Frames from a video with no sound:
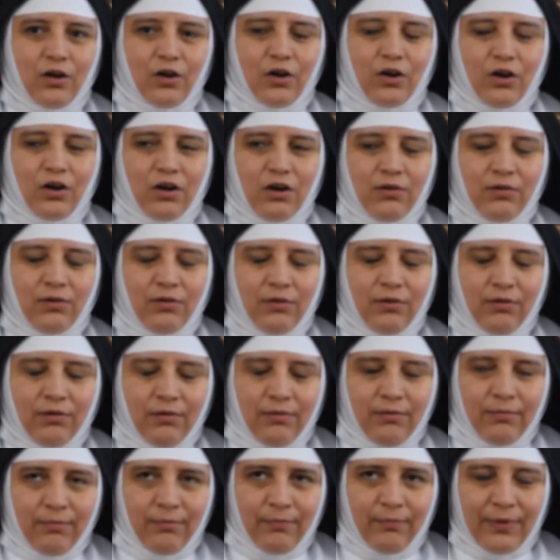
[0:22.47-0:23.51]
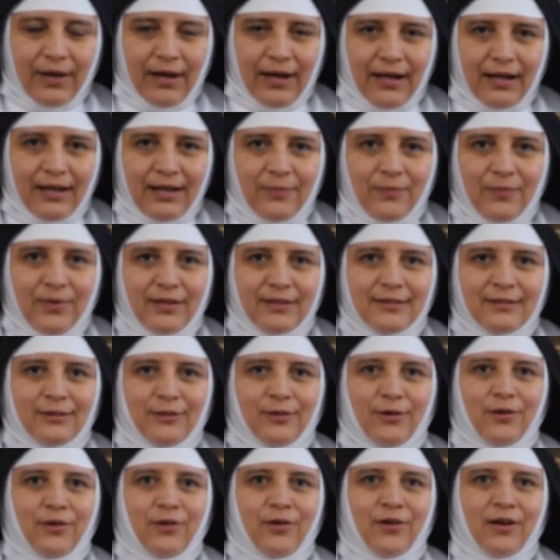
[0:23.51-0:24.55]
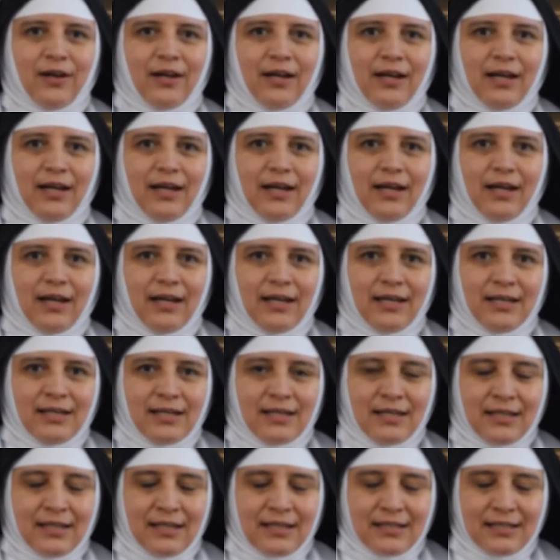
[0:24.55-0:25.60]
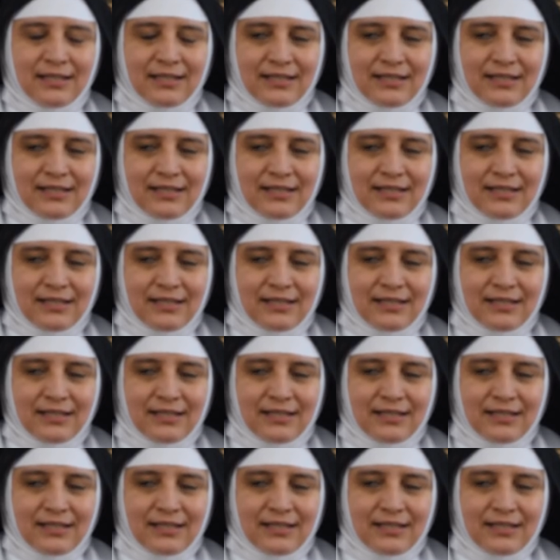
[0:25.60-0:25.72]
un alimento eh,